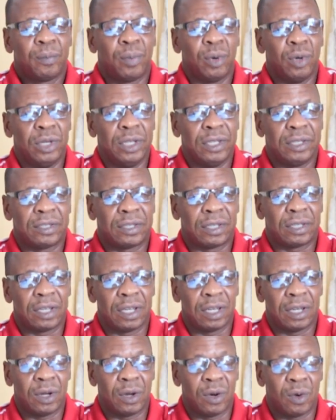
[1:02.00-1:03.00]
police
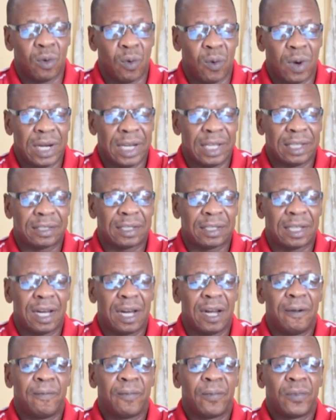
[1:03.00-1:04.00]

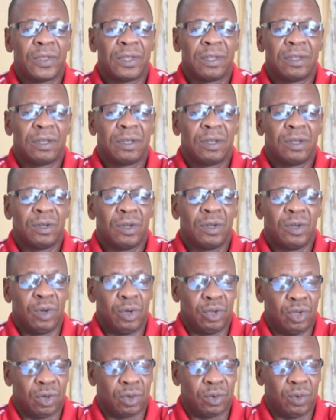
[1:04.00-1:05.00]
Walesa euh,
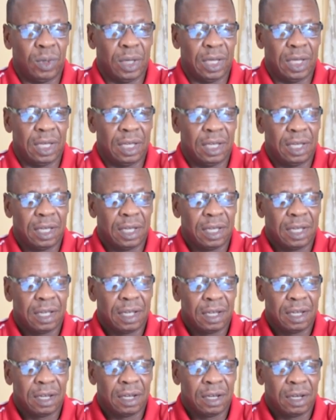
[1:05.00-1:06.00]
Aujourd'hui,
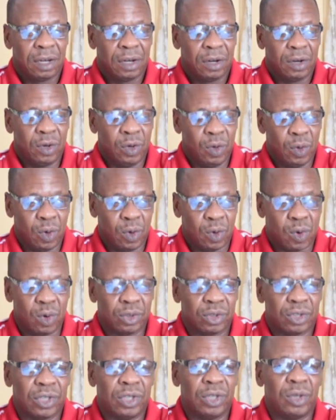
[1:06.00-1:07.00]
nous
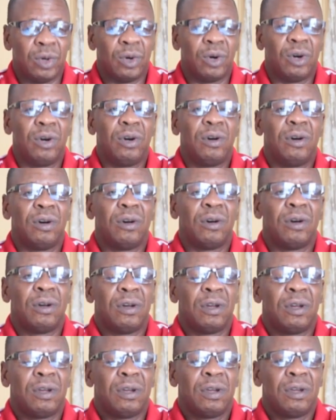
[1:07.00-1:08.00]
continuons.
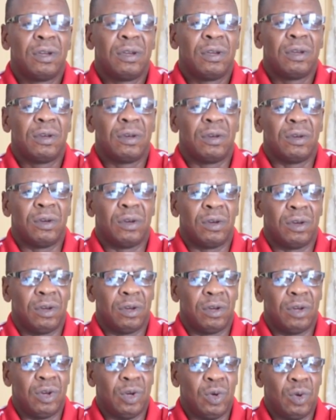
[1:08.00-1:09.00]

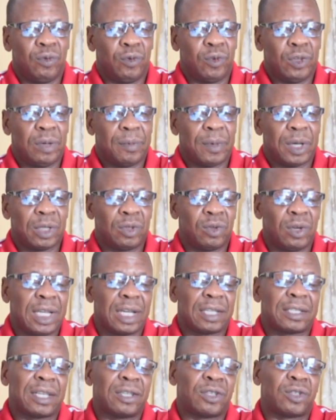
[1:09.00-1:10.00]
Euh, nous vous demandons
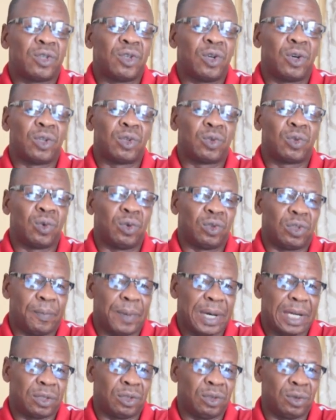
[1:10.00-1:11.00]
une attention toute
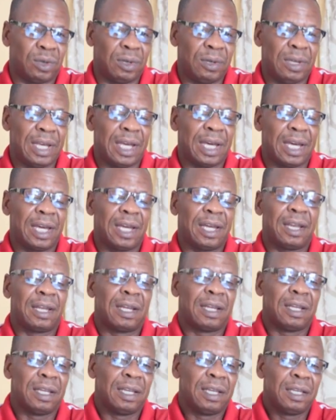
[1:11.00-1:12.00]
particulière
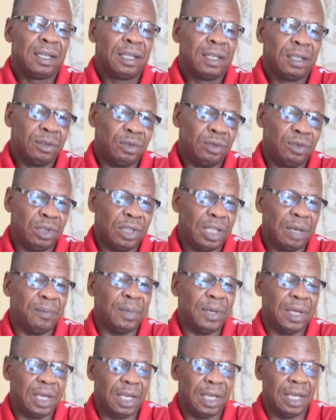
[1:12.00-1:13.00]
du
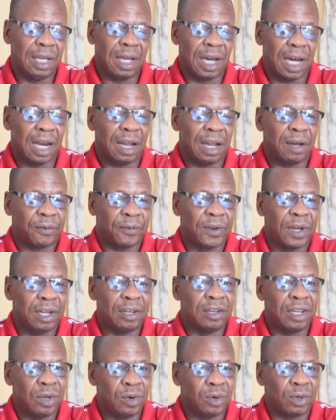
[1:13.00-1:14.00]
début à la
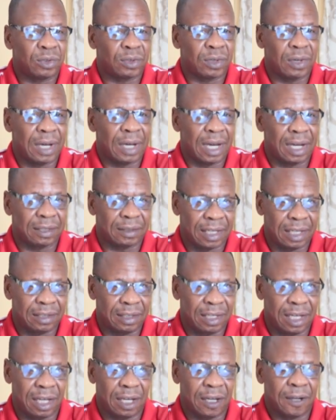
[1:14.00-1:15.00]
fin de notre
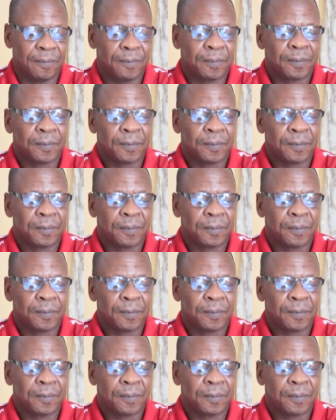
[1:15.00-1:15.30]
entretien.